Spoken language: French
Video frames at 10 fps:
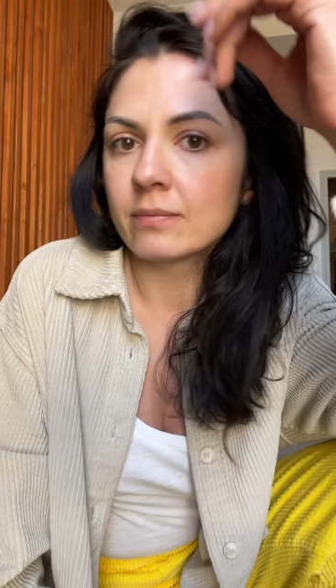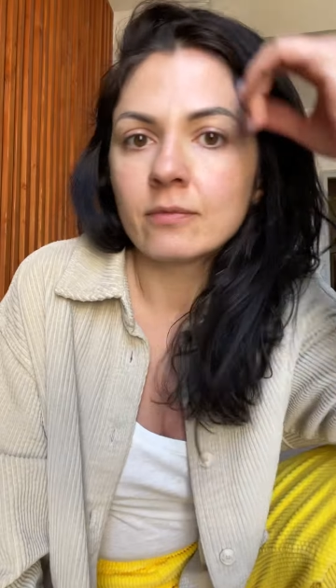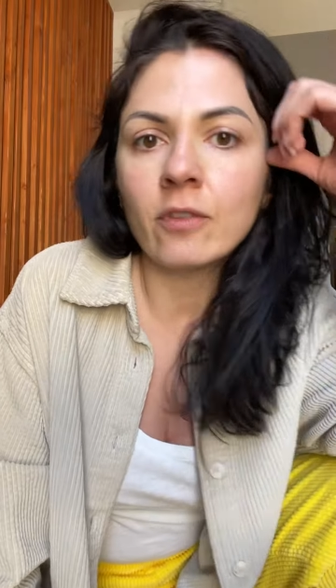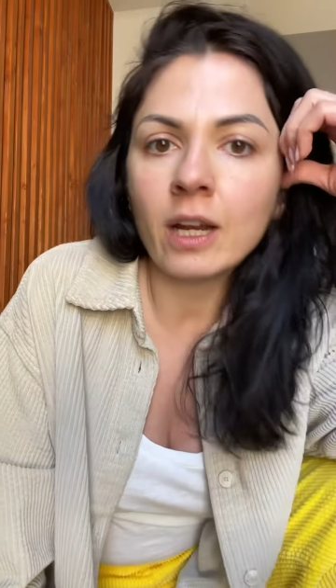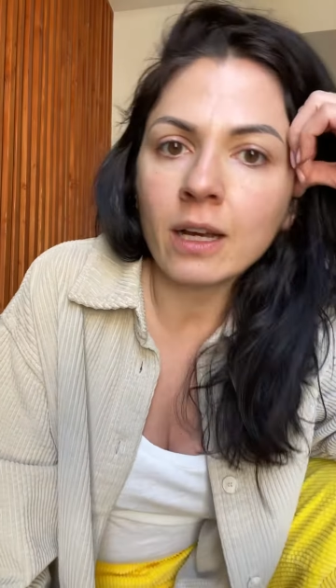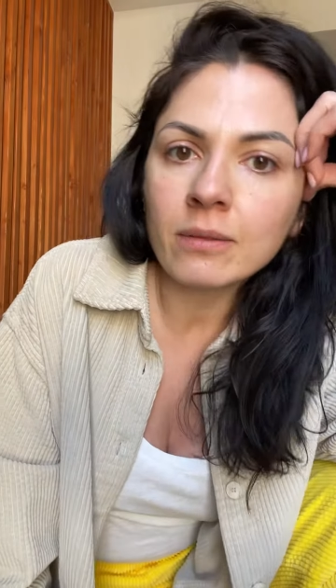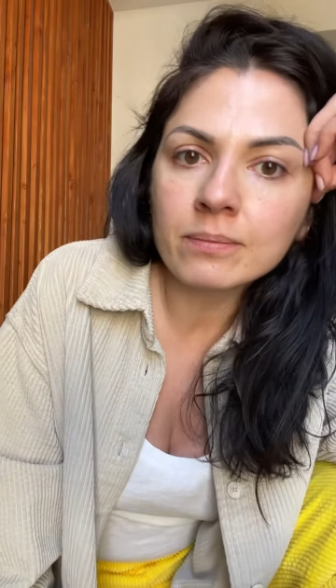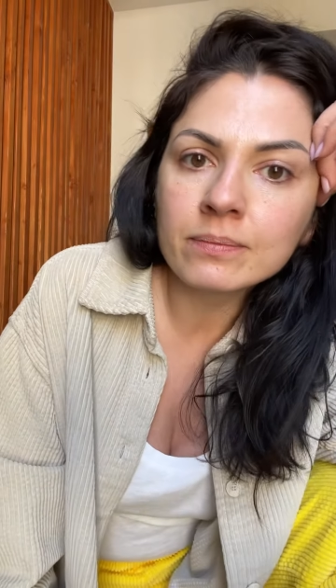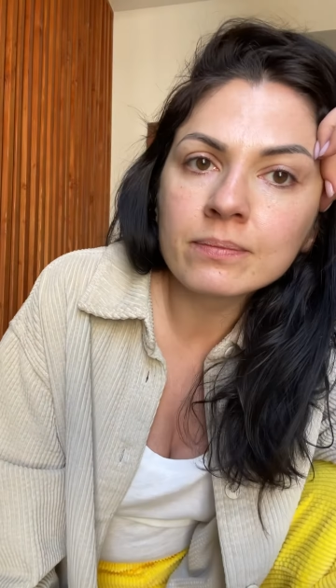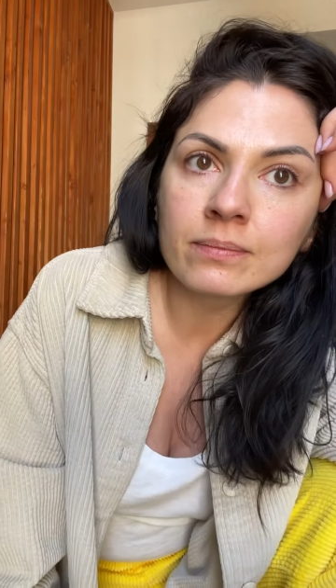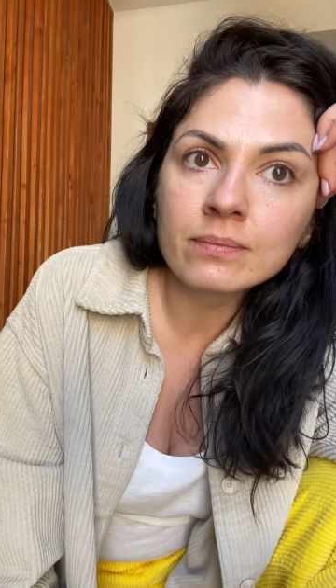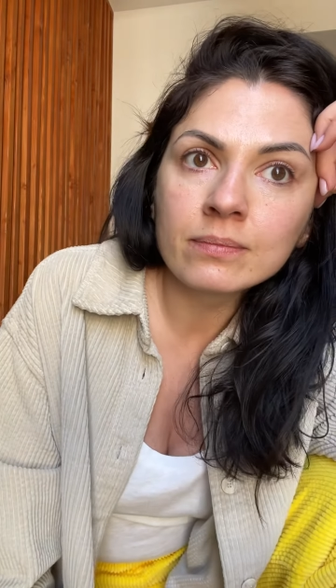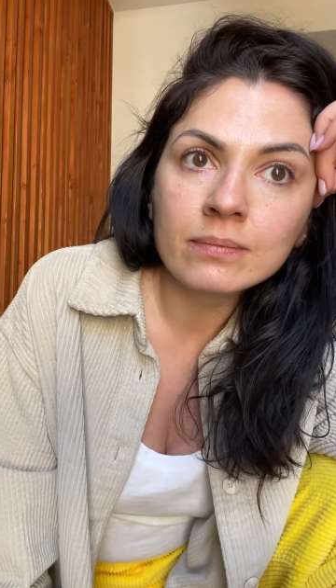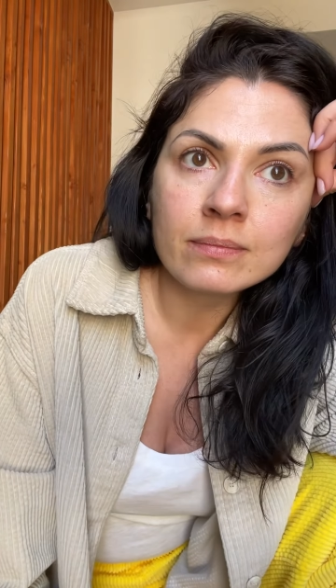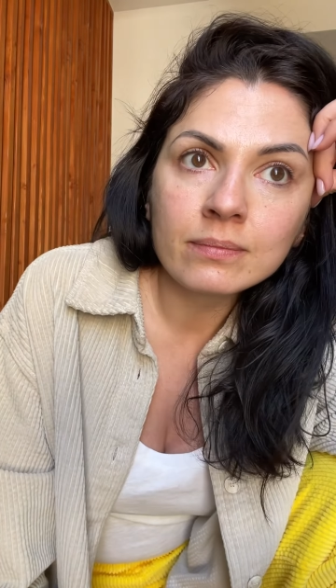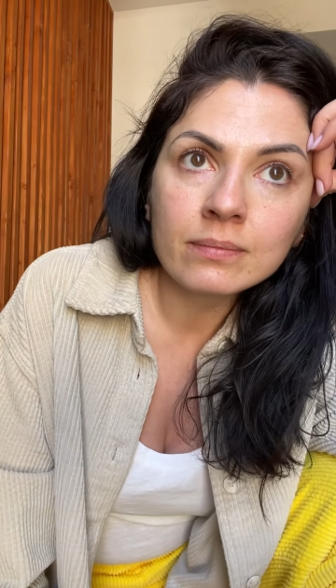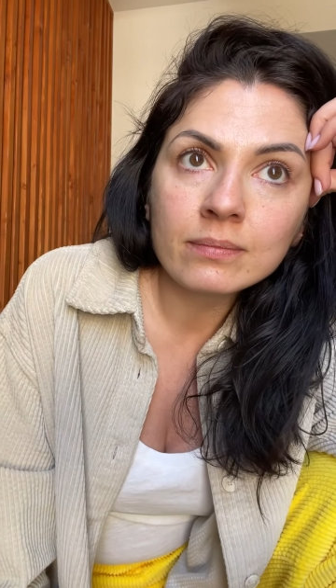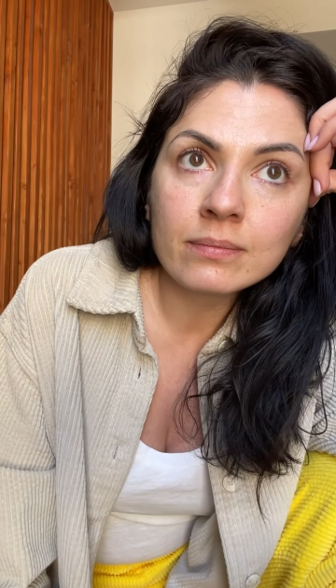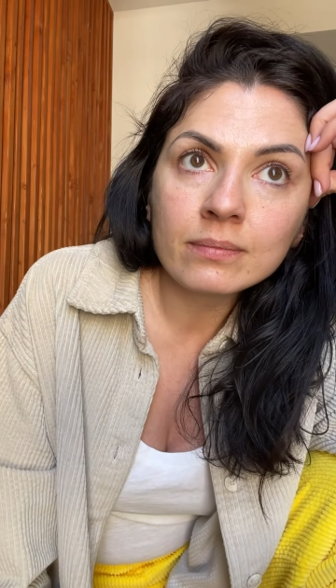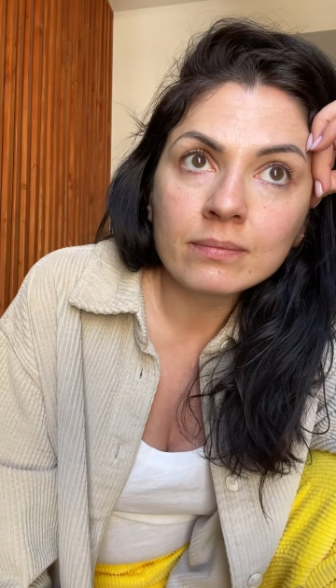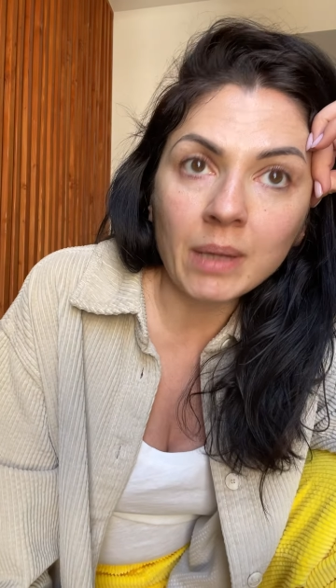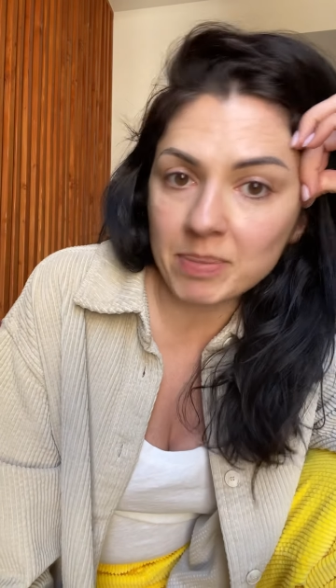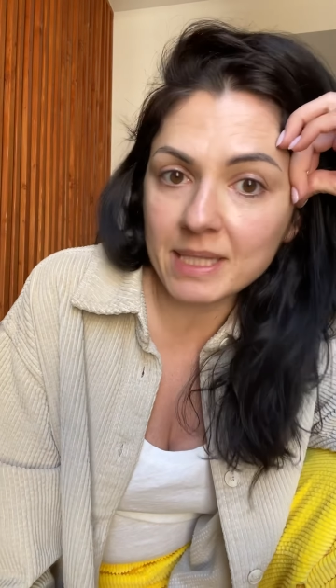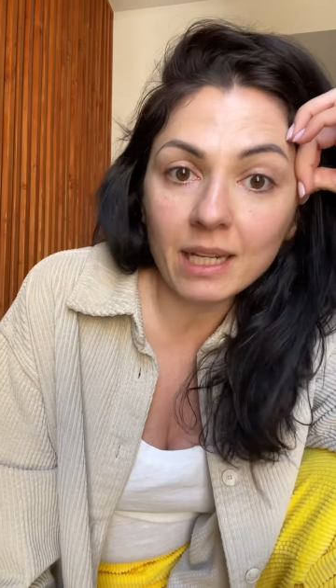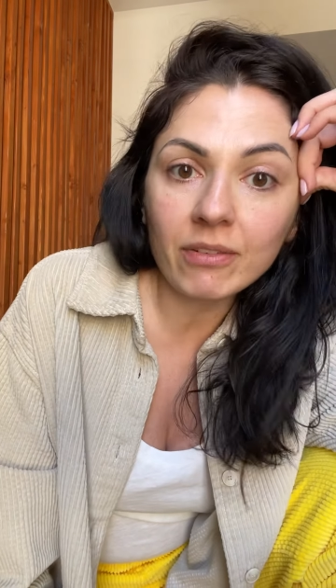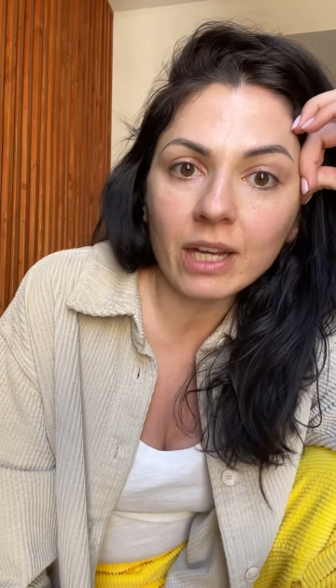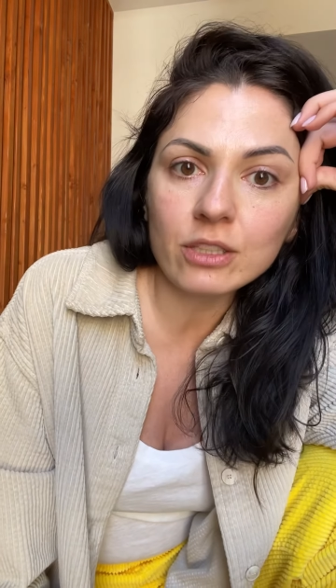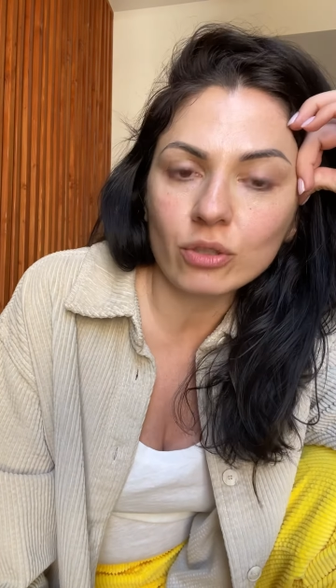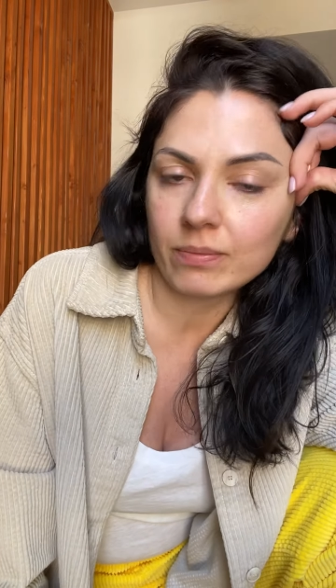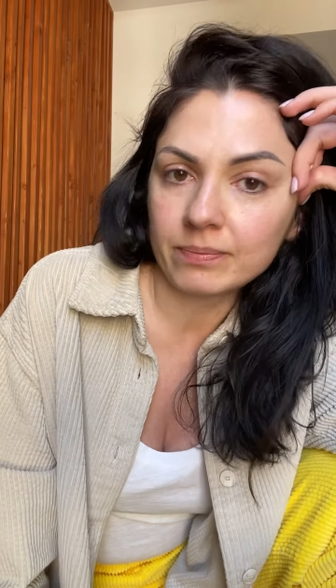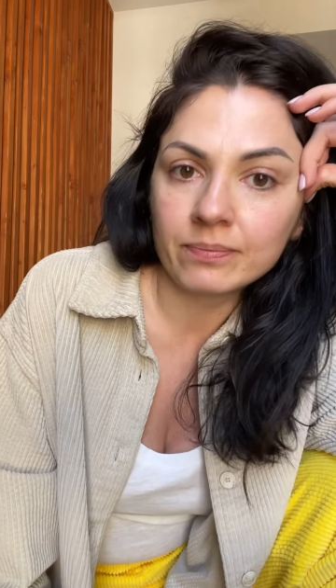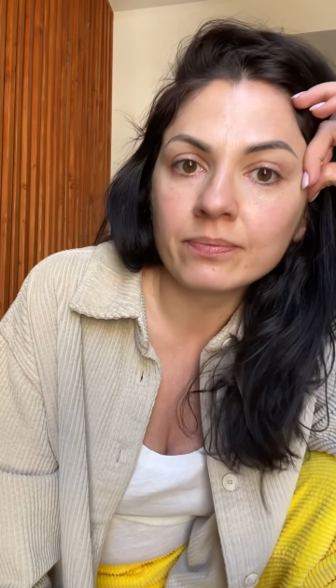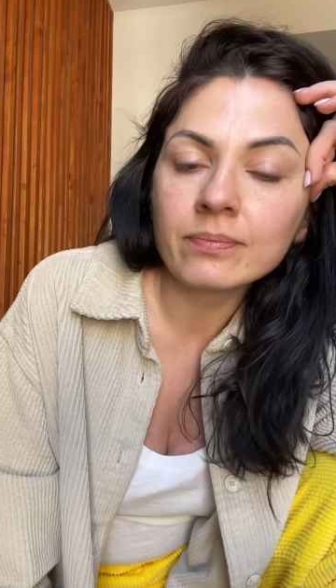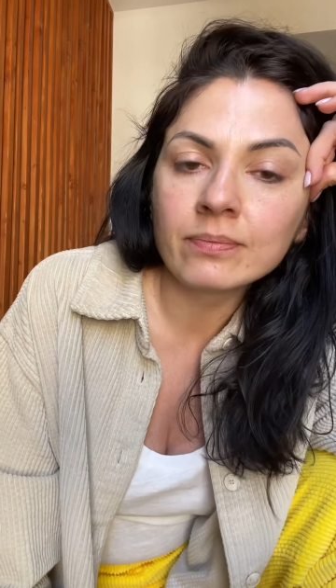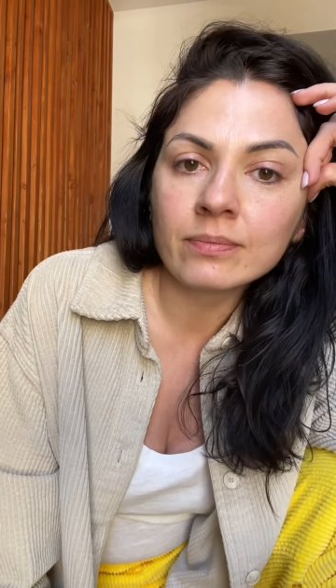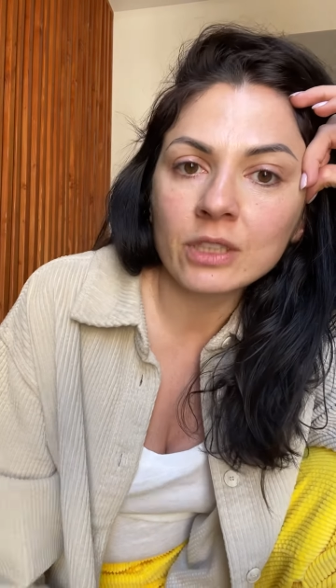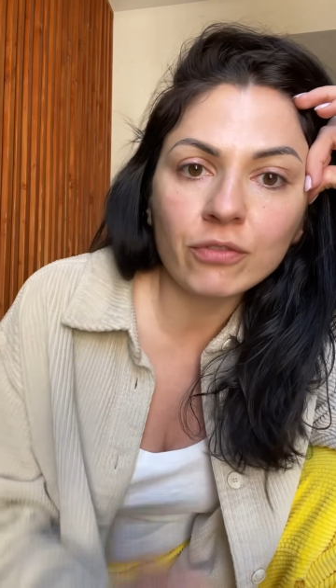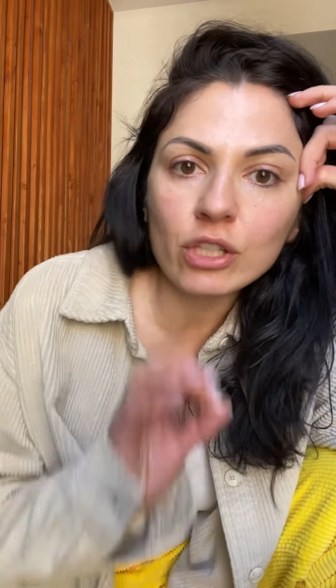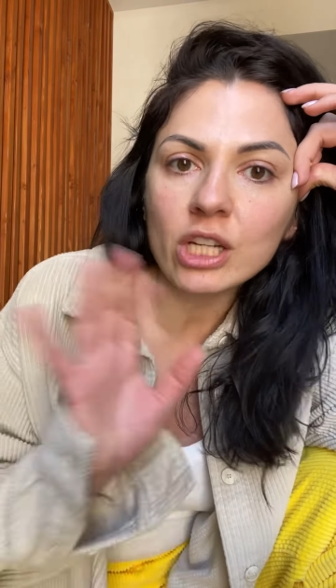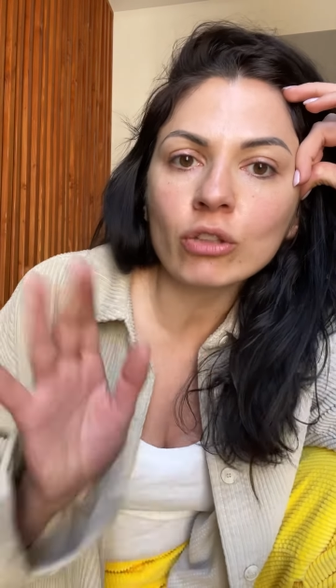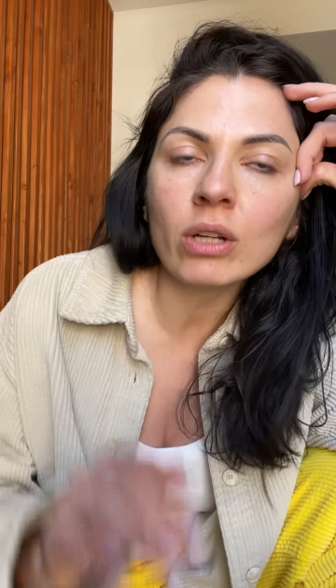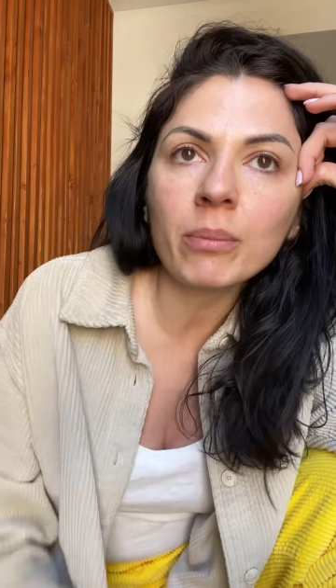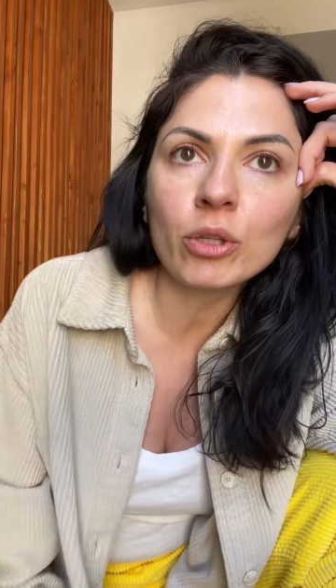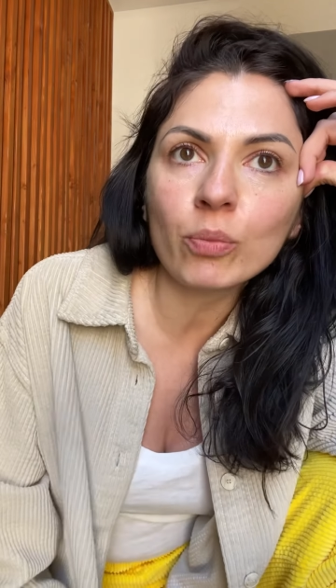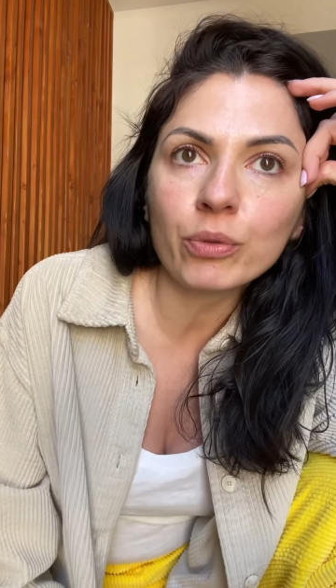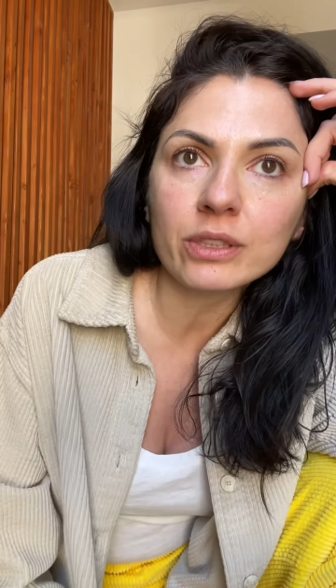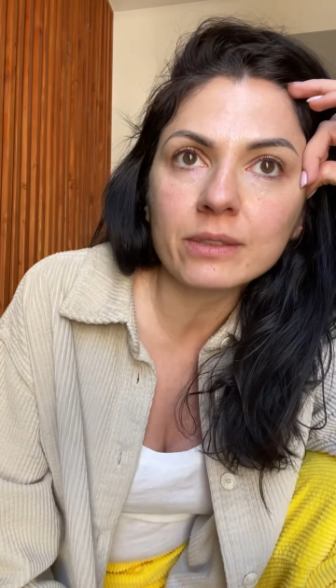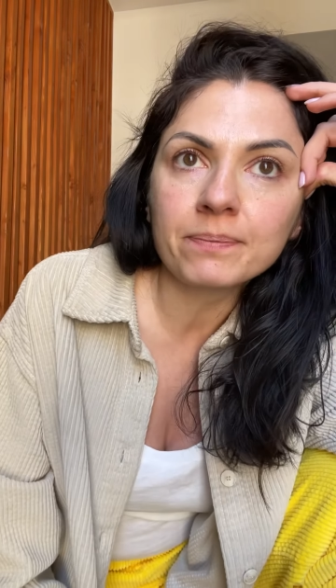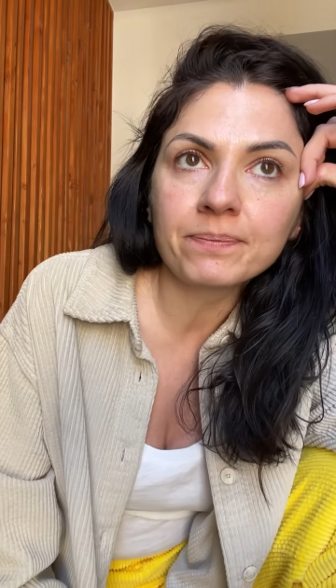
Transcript: Voilà. Ma psy, elle avait raison. Faut que j'attende la ménopause.